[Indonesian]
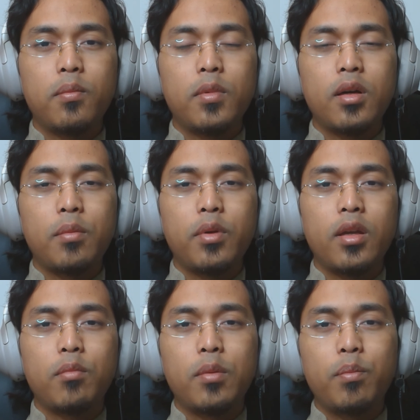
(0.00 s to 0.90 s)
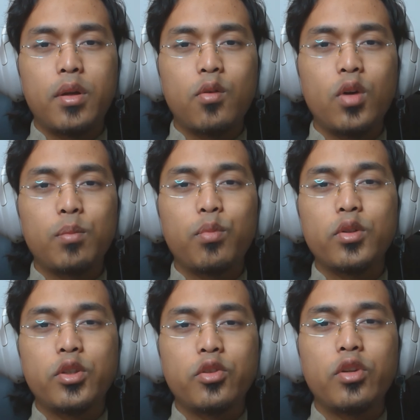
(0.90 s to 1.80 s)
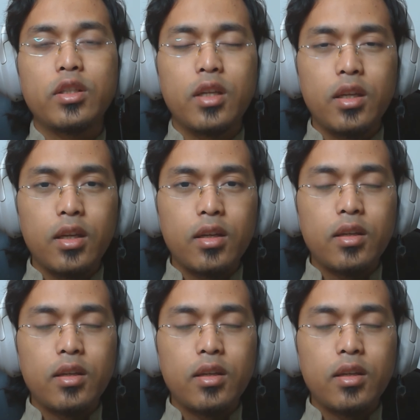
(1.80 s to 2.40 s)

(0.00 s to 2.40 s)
apa ya memperkuat positioning saya.